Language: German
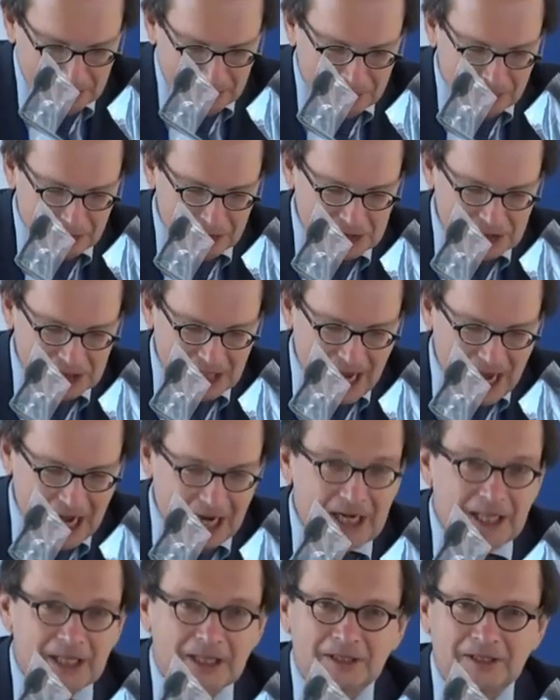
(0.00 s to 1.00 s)
Für sie
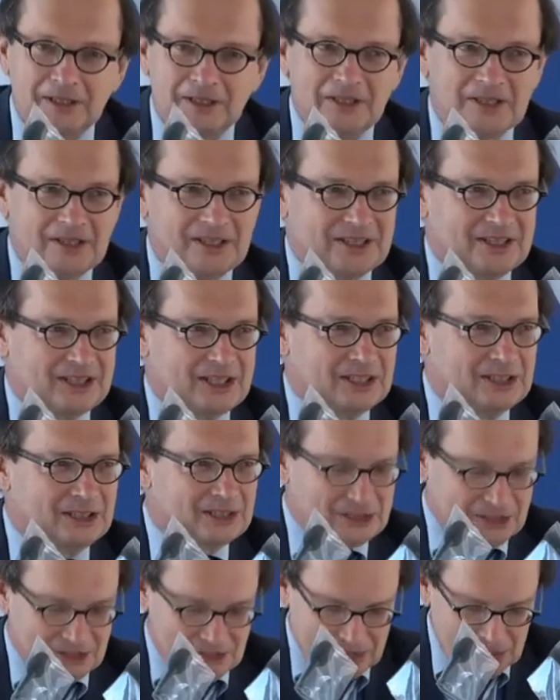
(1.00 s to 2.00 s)
alle
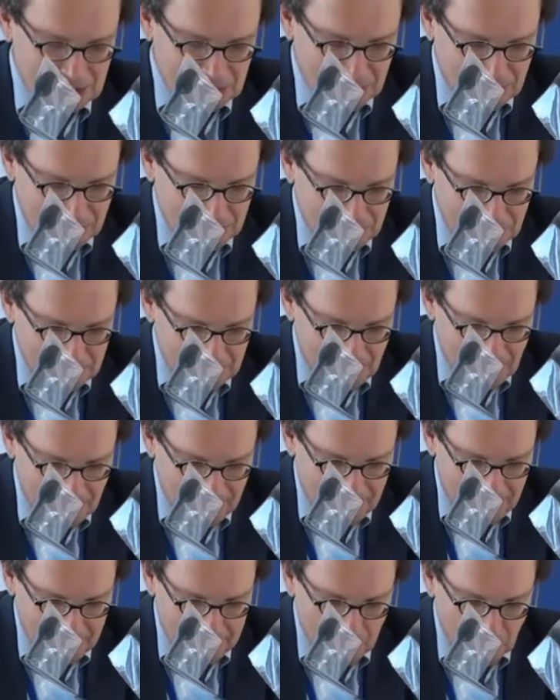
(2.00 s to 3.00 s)
gilt das
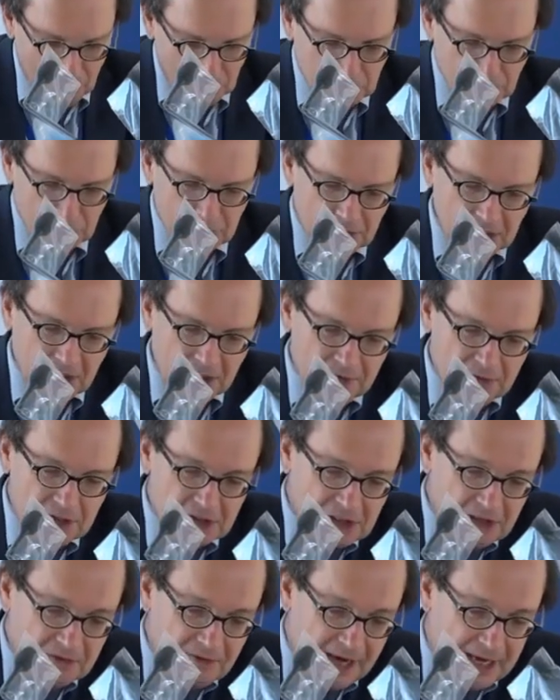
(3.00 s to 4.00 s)
Refoulementverbot und in
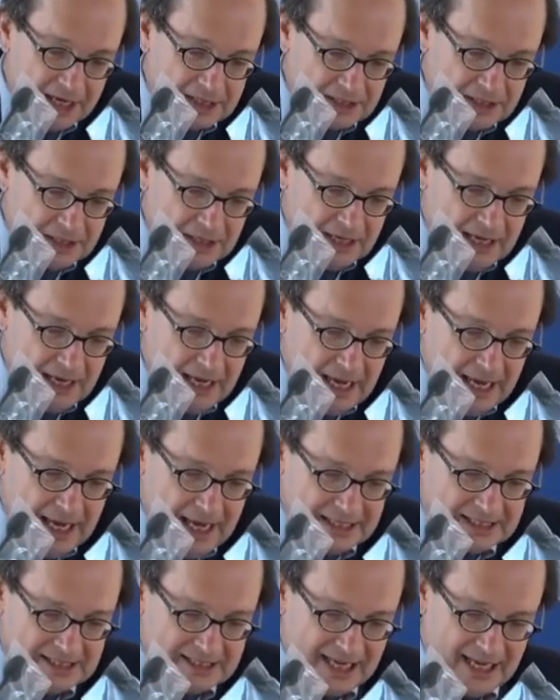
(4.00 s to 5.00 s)
gewisser Weise
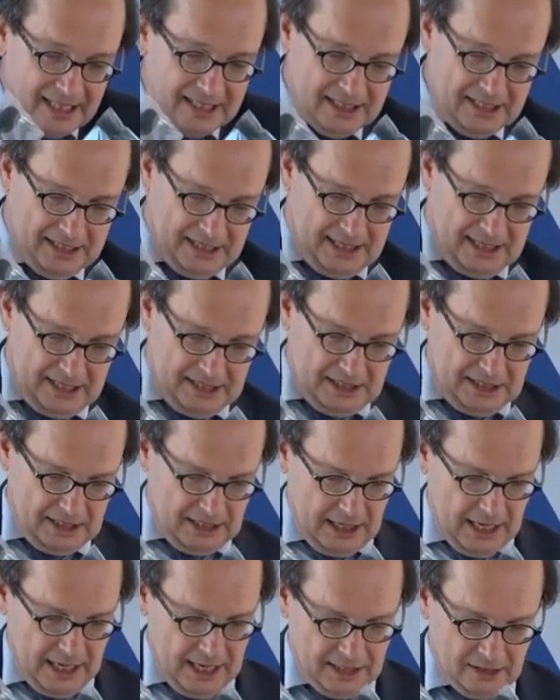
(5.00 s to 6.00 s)
ersetzt es
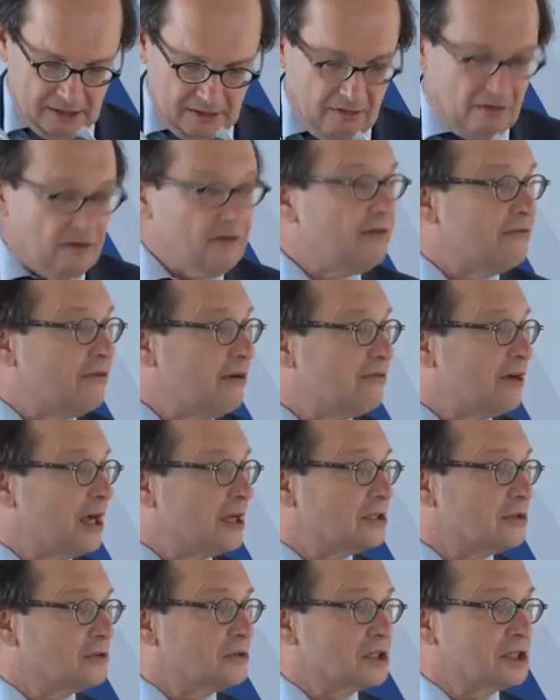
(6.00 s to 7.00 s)
ein
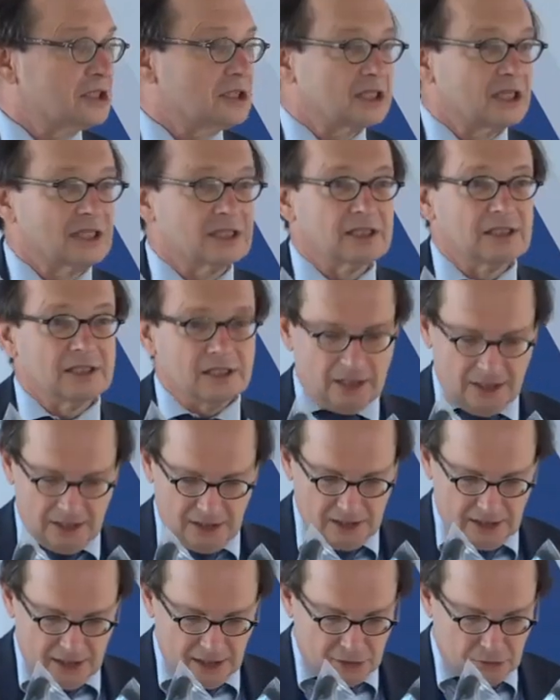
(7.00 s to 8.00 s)

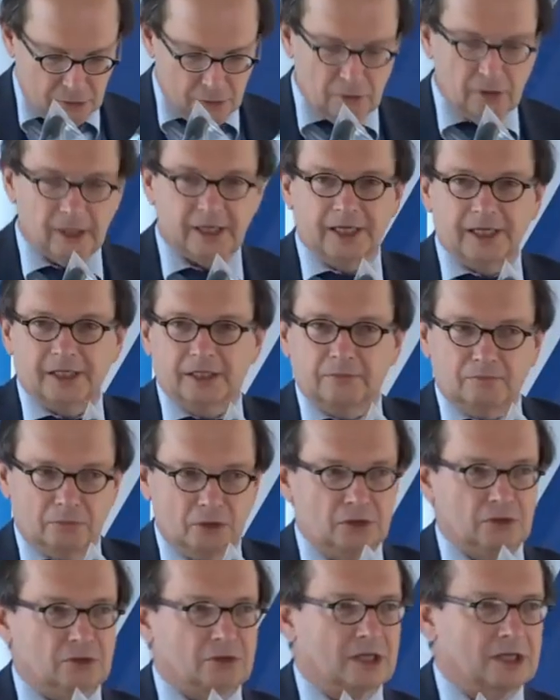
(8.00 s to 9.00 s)
verfassungsgesetzliches Asylrecht
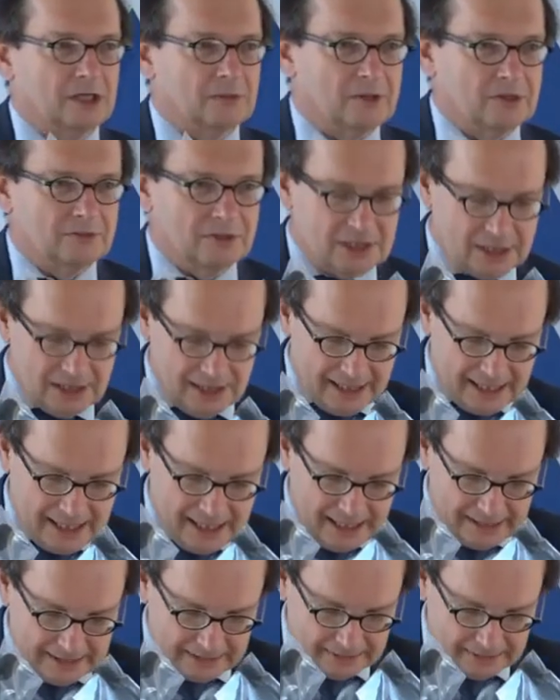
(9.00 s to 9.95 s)
bis zu einem gewissen Grad.